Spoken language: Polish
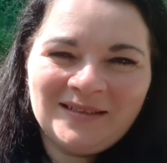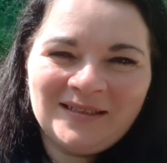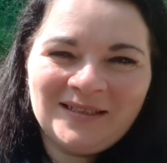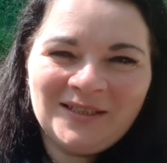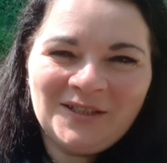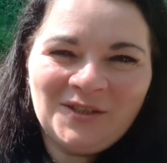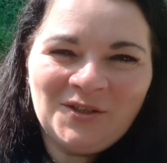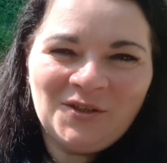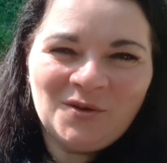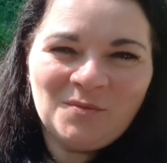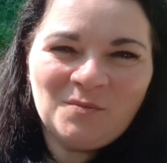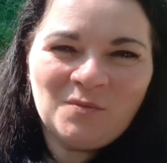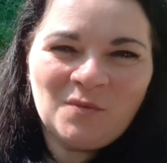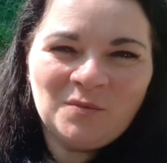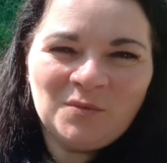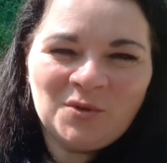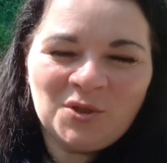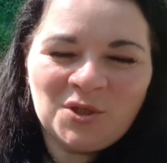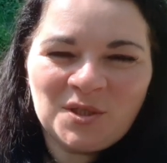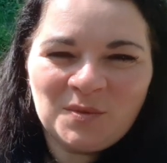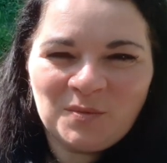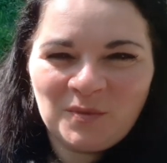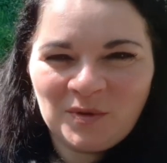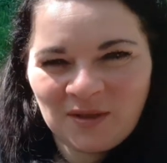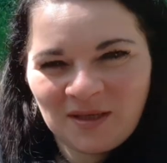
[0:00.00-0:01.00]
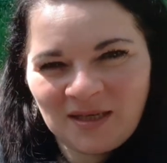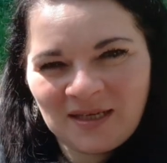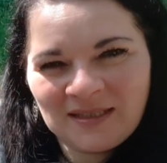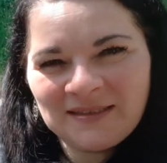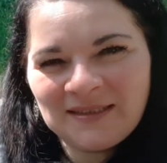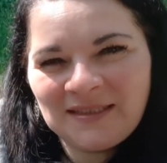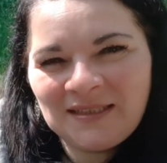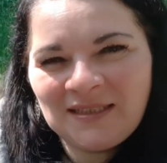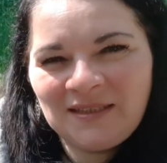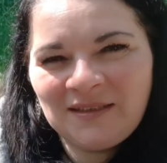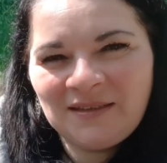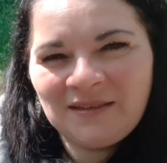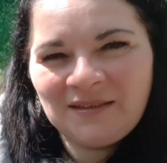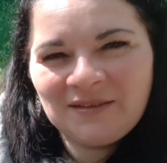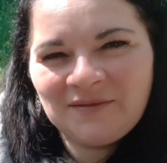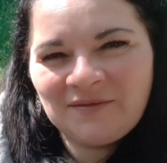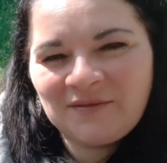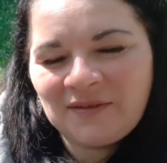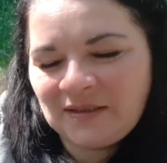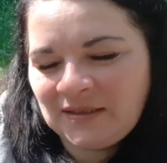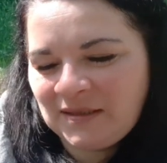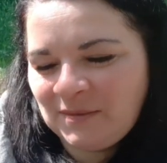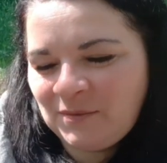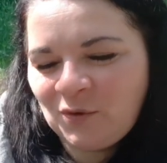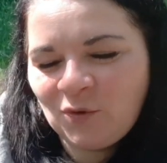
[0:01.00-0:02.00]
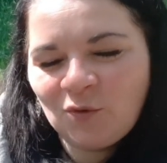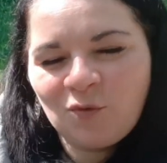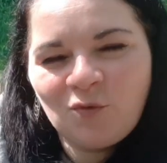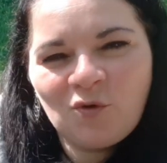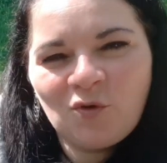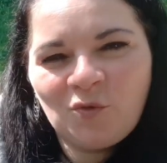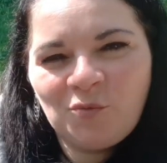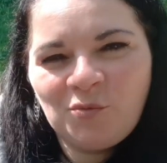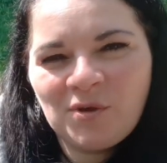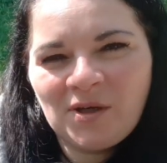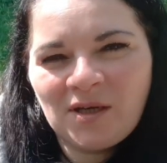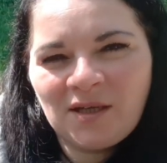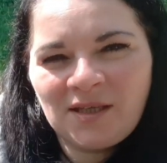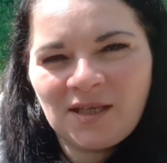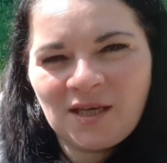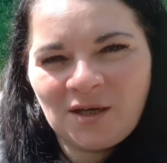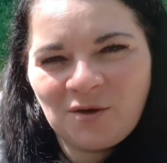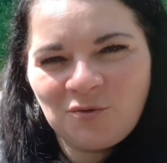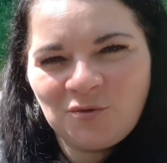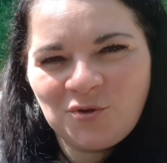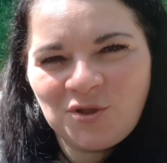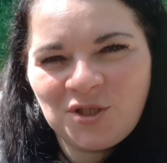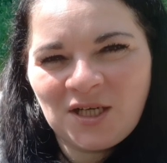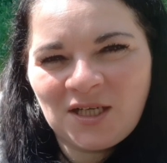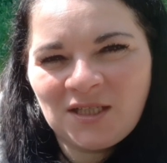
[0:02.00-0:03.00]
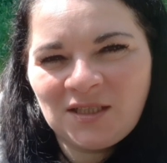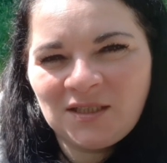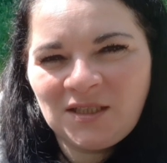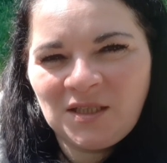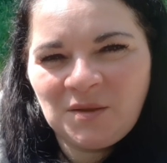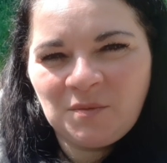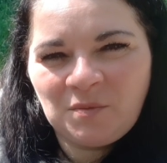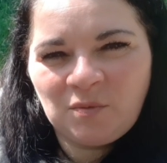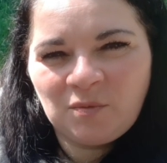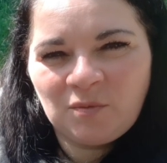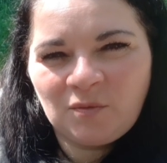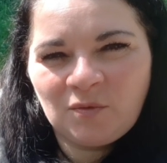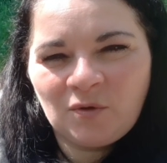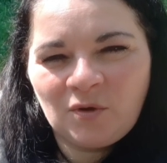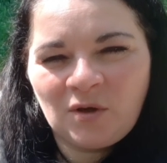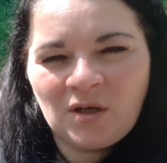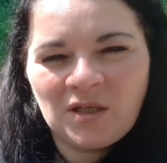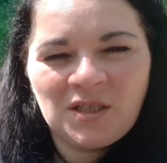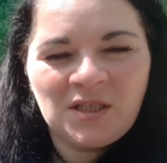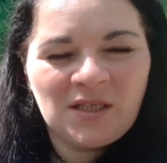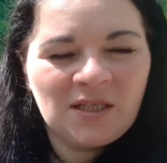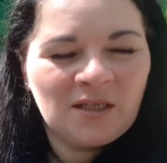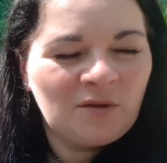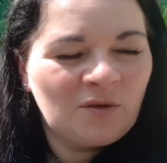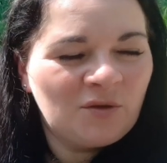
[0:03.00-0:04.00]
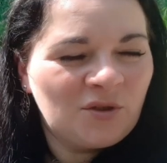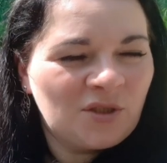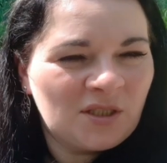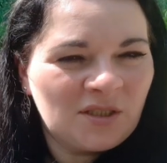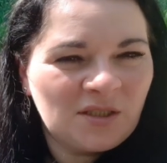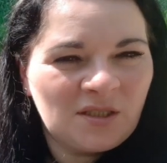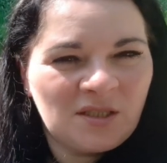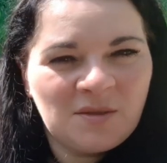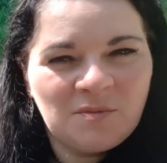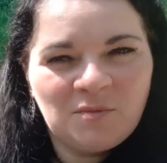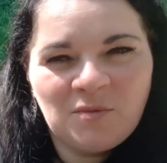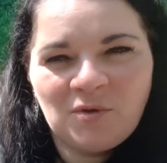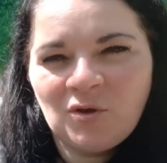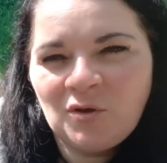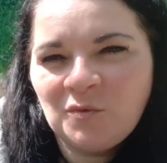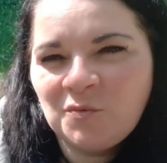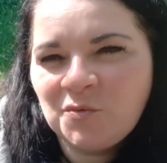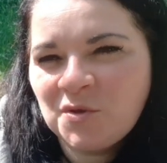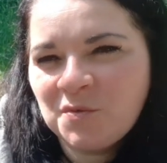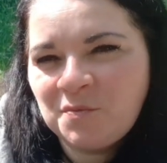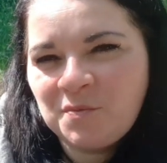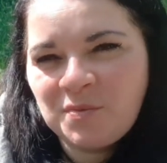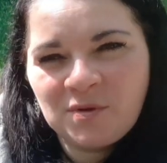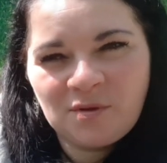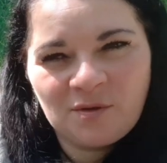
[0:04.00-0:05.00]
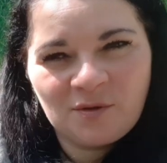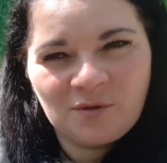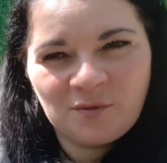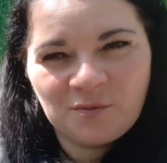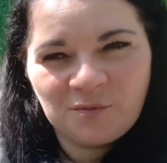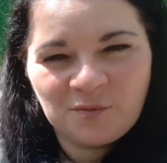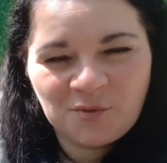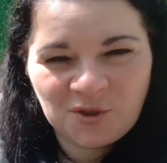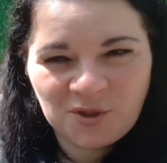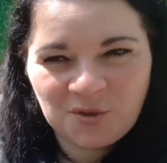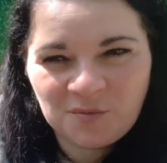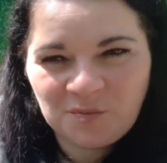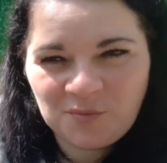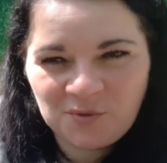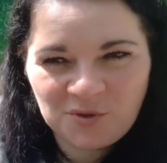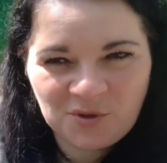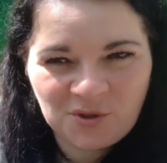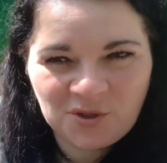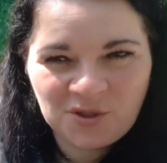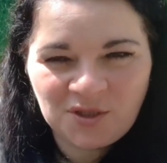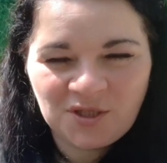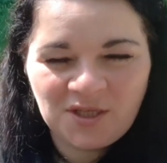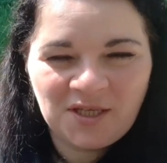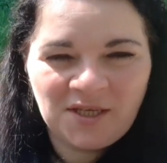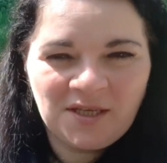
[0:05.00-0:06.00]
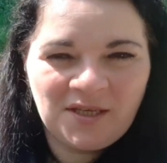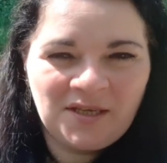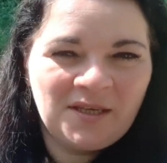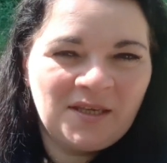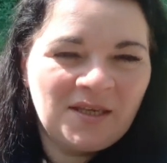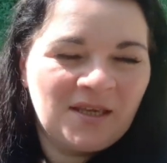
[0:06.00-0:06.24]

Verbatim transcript: Ja mam też na moim kanale w tamtym roku robiłam jagodzianki. Kochani, jagodzianki z mojego przepisu są przepyszne.